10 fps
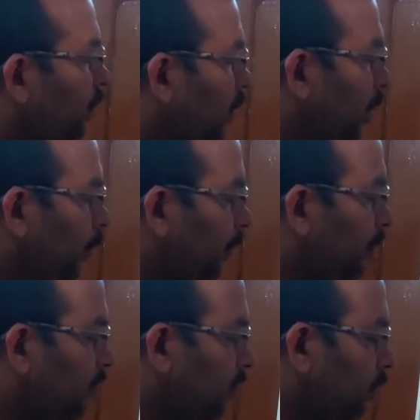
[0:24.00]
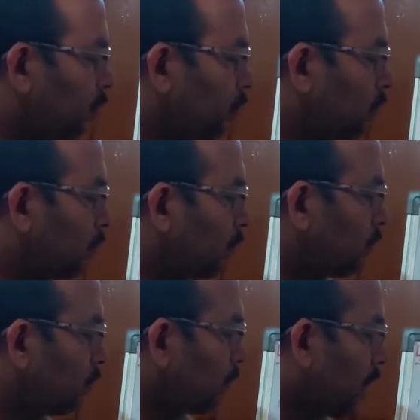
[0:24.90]
6 अप्रैल से गुरु
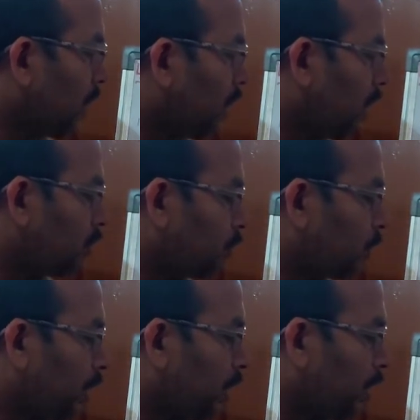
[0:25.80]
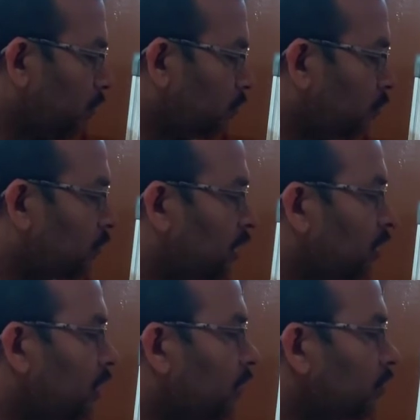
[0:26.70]
यहाँ आ चुके हैं
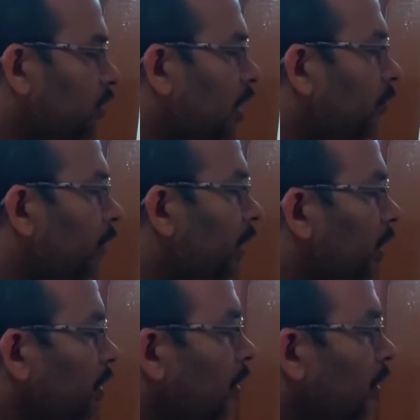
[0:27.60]
छठे स्थान में हैं